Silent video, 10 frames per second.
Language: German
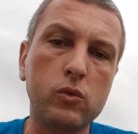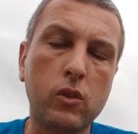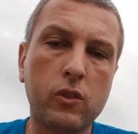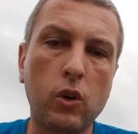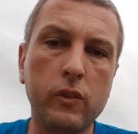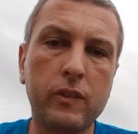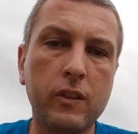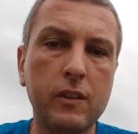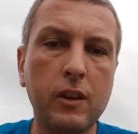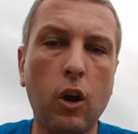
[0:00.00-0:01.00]
und das
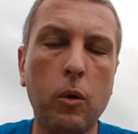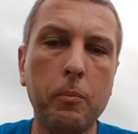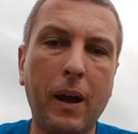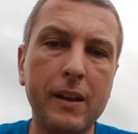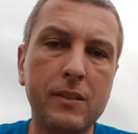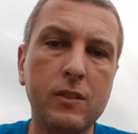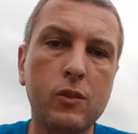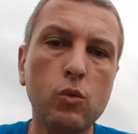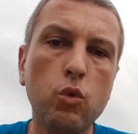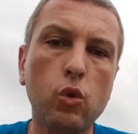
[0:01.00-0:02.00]
Ganze, die haben
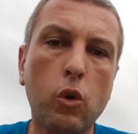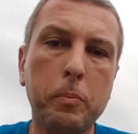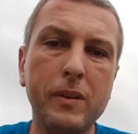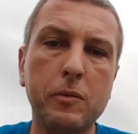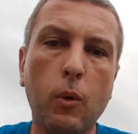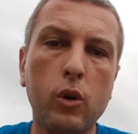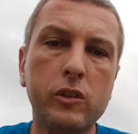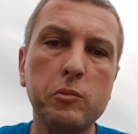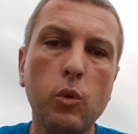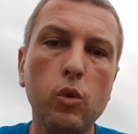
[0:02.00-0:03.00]
meistens nur noch bis
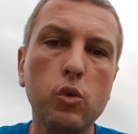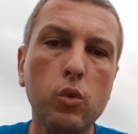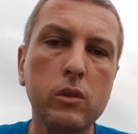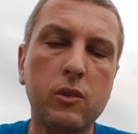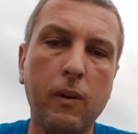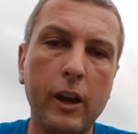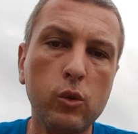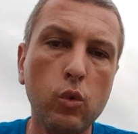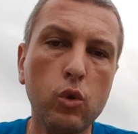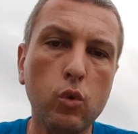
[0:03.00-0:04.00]
maximal
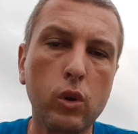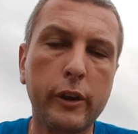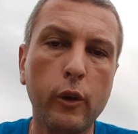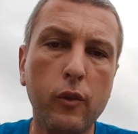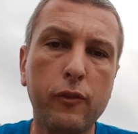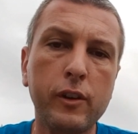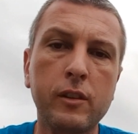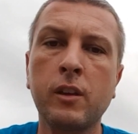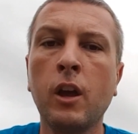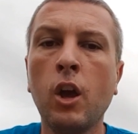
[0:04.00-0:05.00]
0200
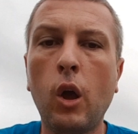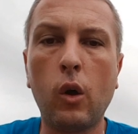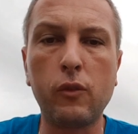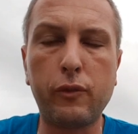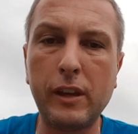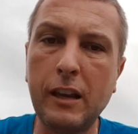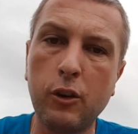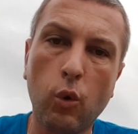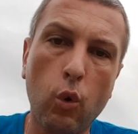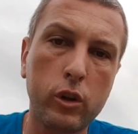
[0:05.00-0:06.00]
geöffnet. An
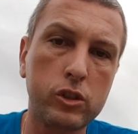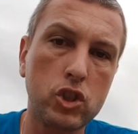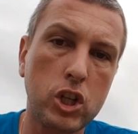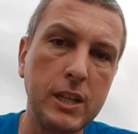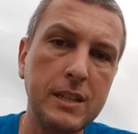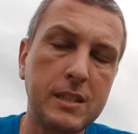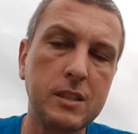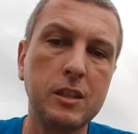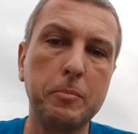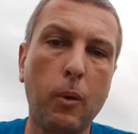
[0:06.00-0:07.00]
vielen Orten
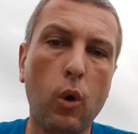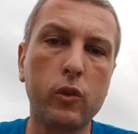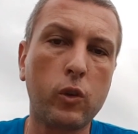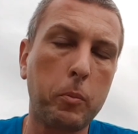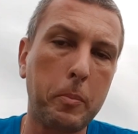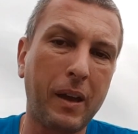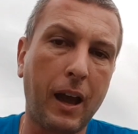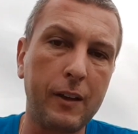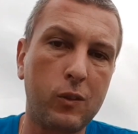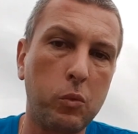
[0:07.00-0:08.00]
schließen die Bars aber
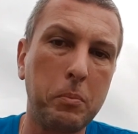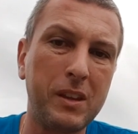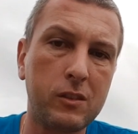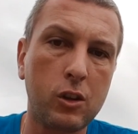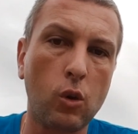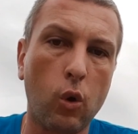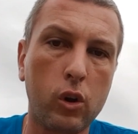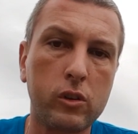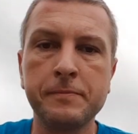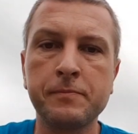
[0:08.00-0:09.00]
bereits um
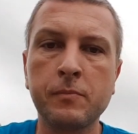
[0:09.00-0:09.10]
Mitternacht.